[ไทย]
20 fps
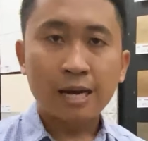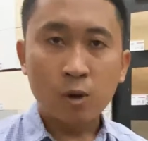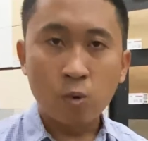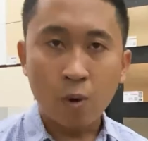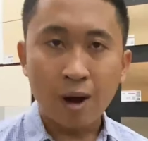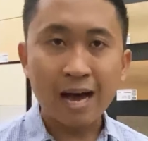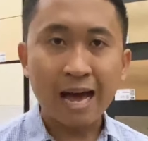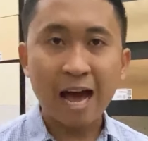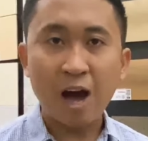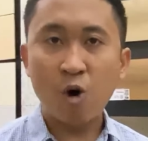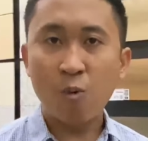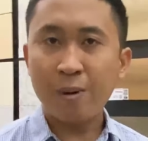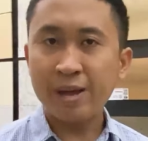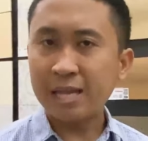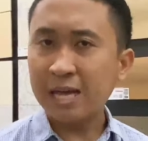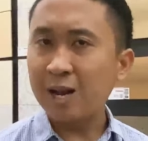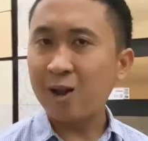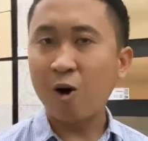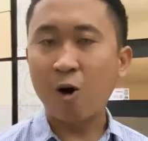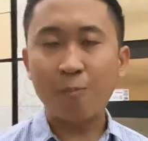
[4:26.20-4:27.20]
หัวเข่าไม่
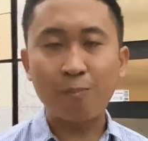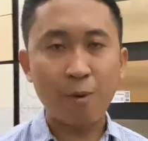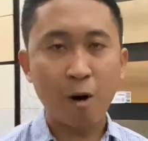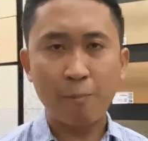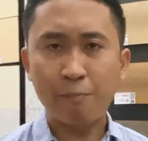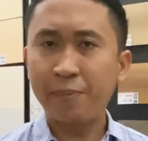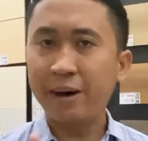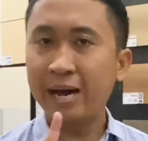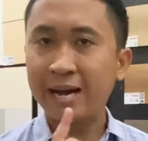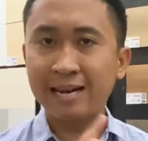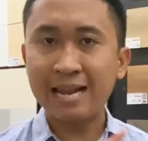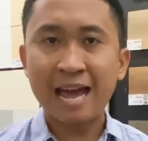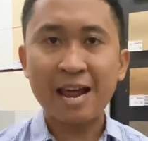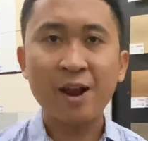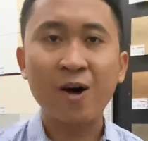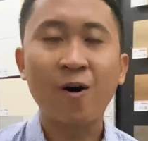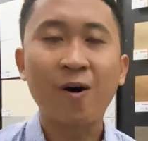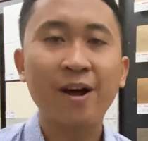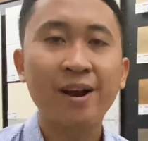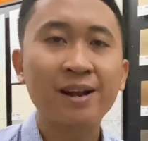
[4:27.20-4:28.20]
ถลอกปอกเปิดแน่
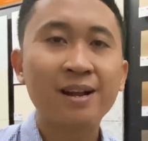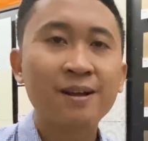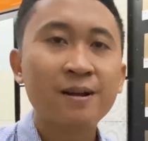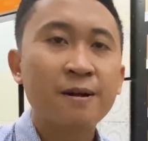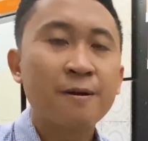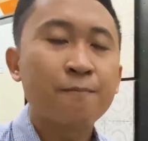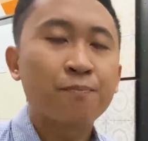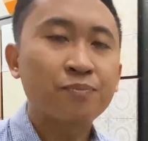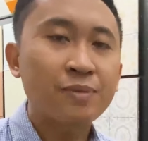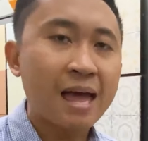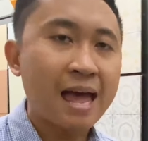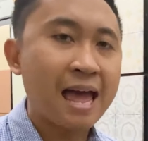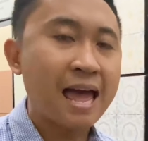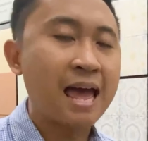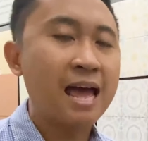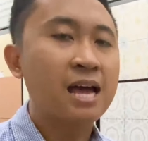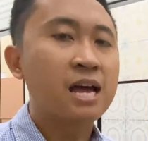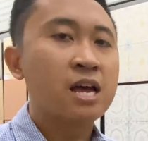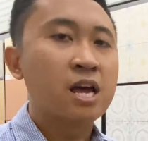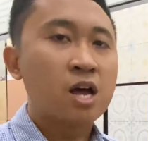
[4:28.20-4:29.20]
นอน แต่
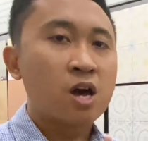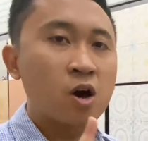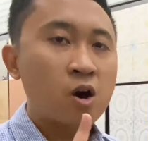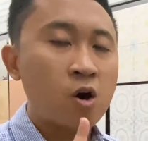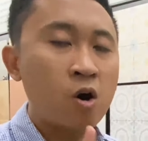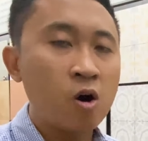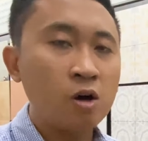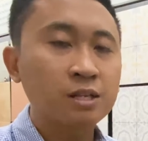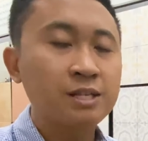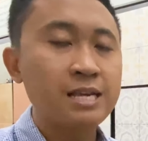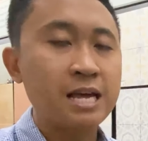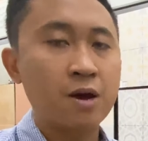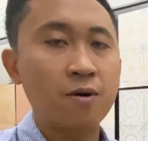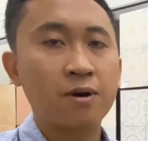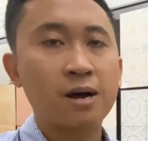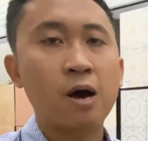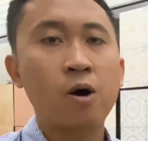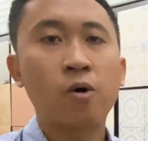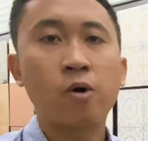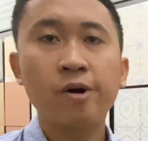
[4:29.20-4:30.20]
ข้อเสียขอ
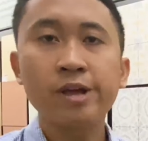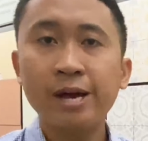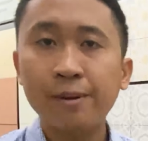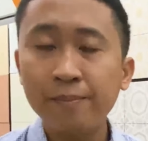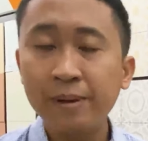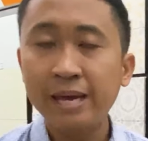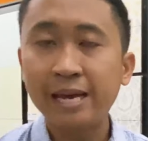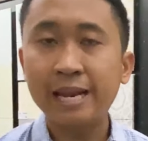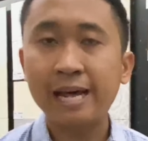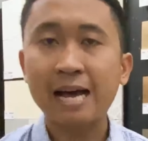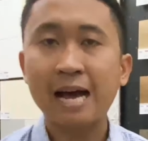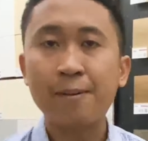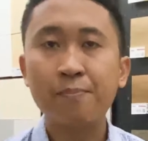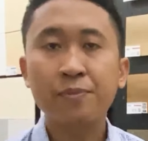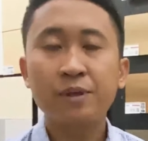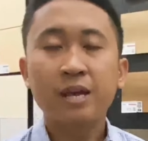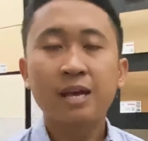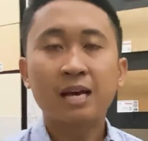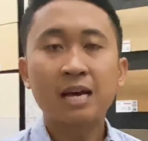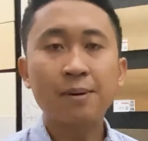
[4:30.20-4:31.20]
งเขาก็ยังมีนะครับ
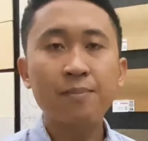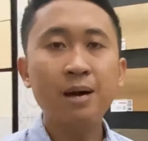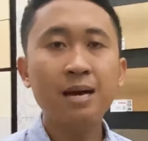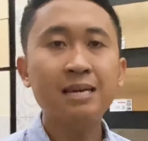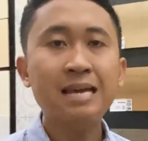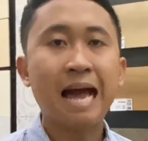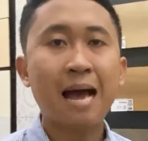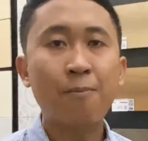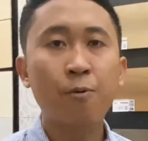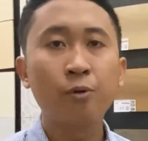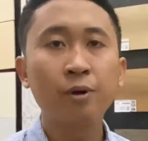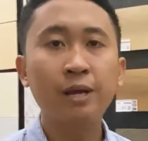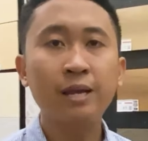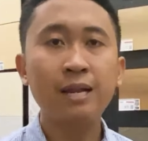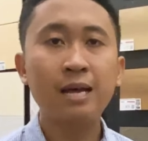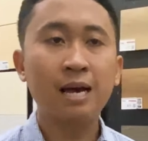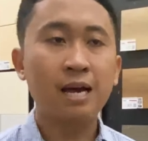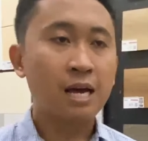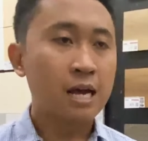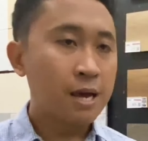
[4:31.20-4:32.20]
กระเบื้องยางพวกนี้
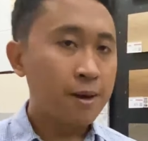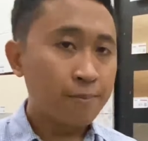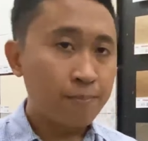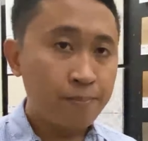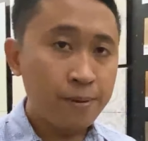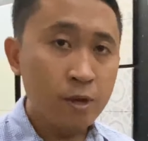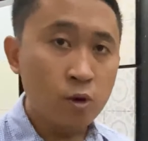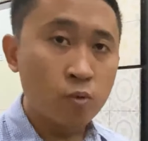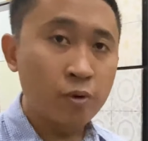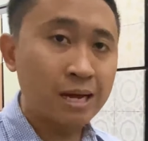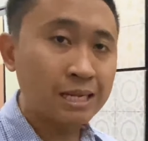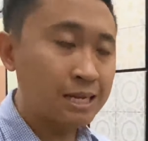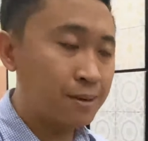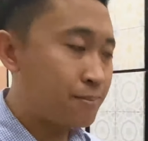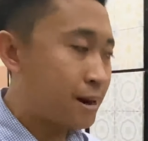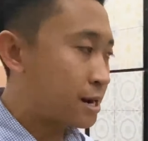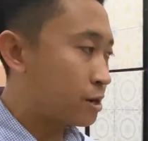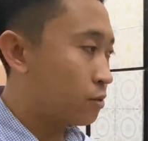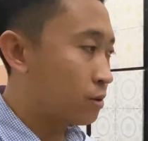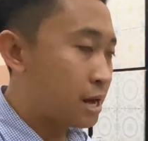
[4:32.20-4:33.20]
เนี่ยผิวและสัม
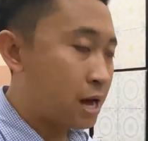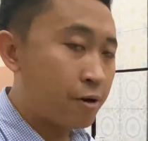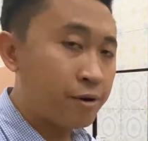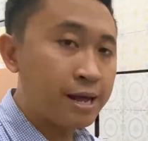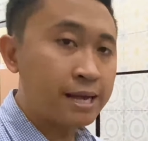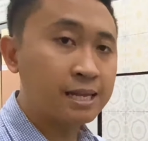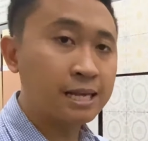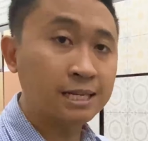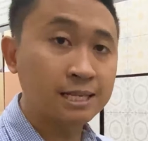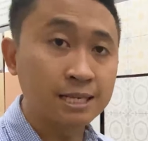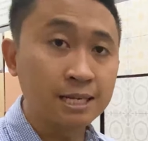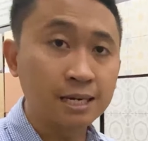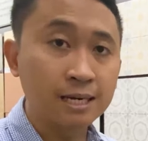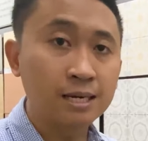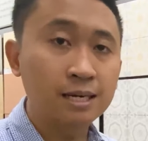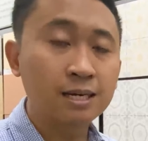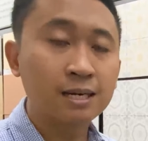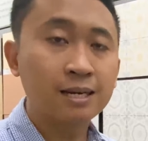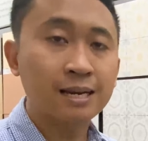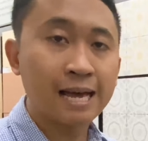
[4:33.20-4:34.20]
ผัสของเขาเนี่ยจะสึก
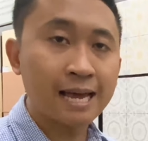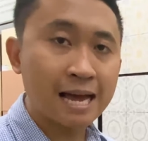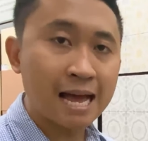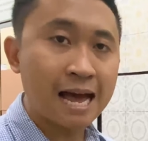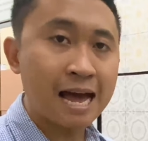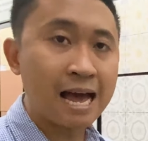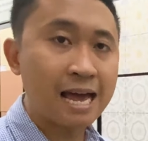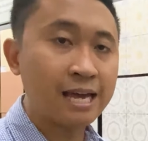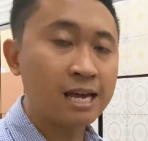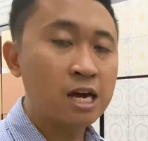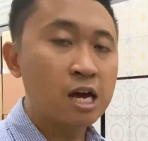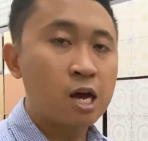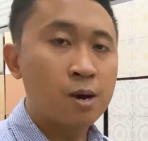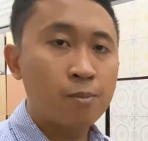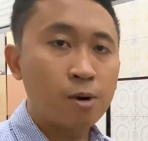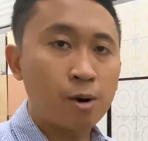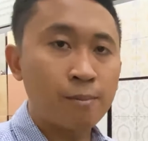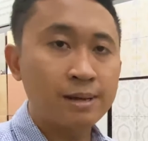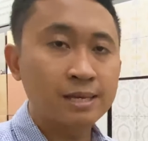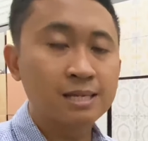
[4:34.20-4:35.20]
ได้ง่าย
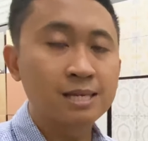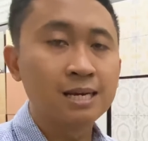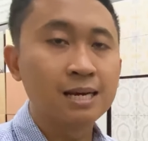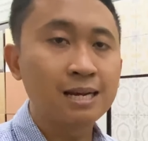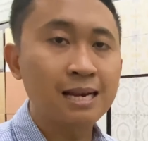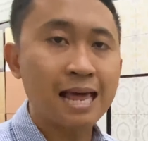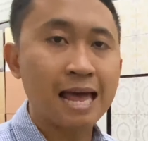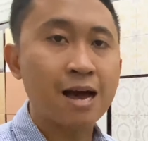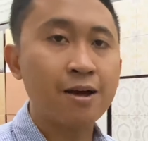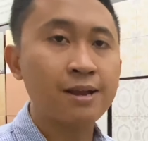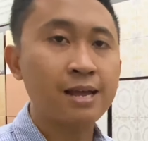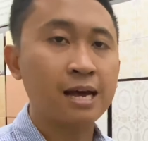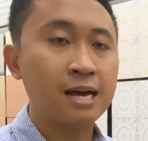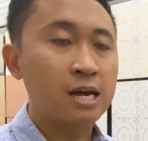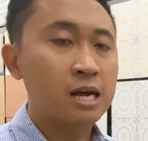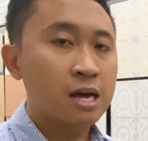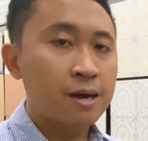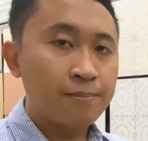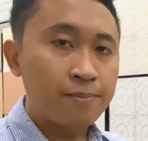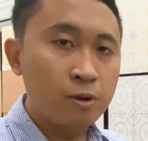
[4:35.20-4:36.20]
พอมันสึกแล้วเนี่ย
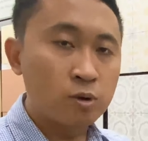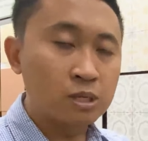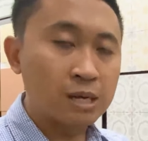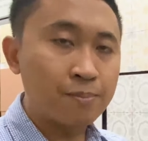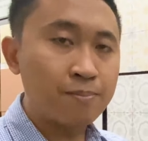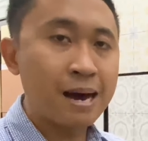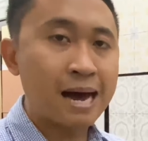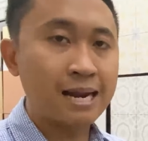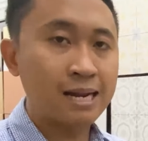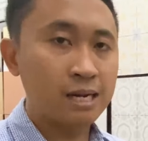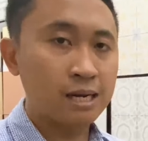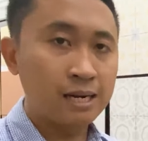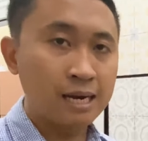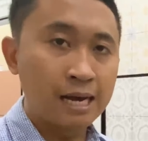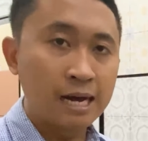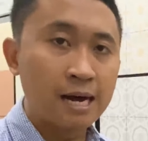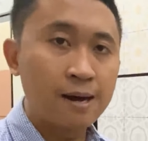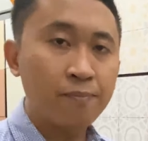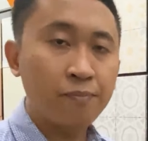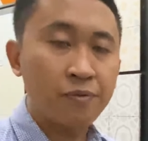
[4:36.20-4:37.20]
ผิวสัมผัส
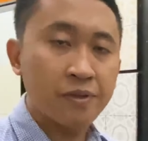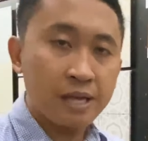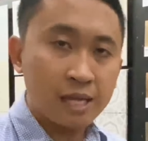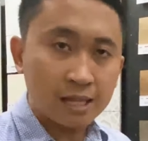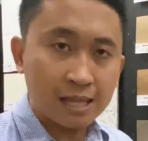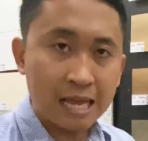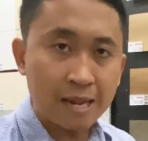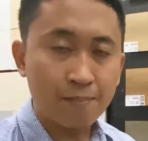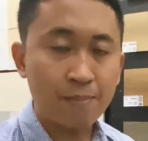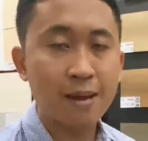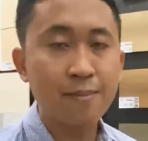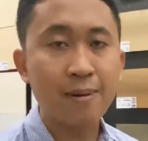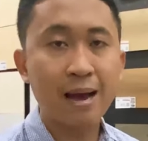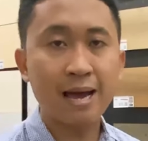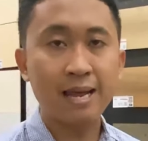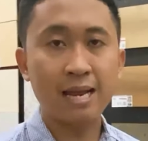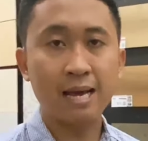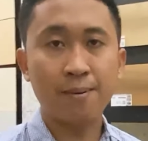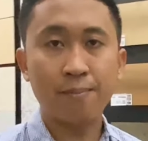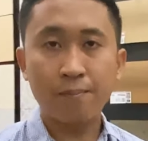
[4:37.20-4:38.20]
เดิมที่ติดให
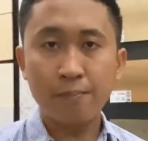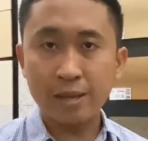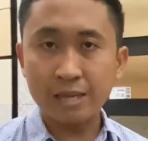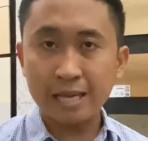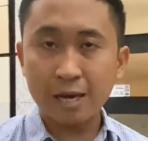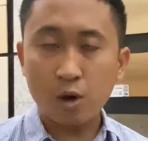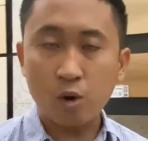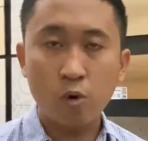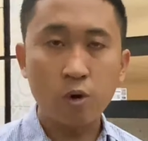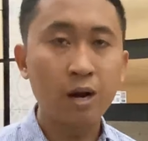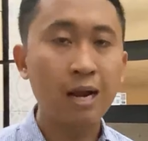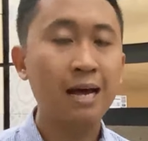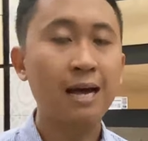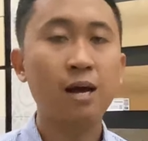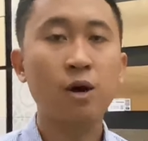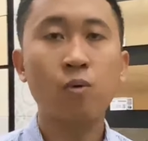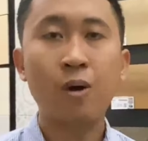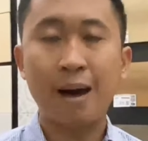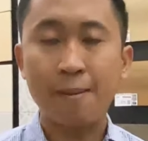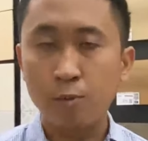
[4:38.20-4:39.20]
ม่ๆเนี่ยมันจะคนละ
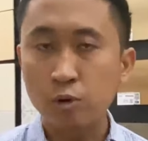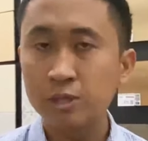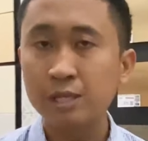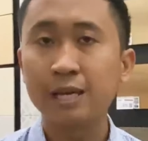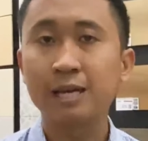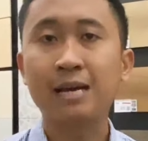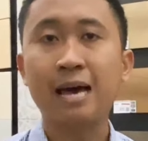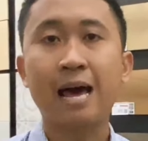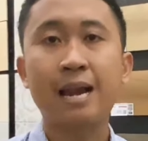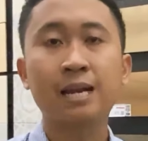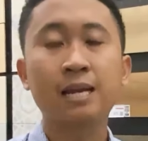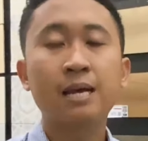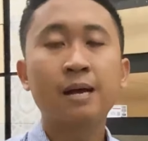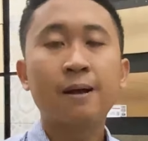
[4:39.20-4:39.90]
ความรู้สึกกัน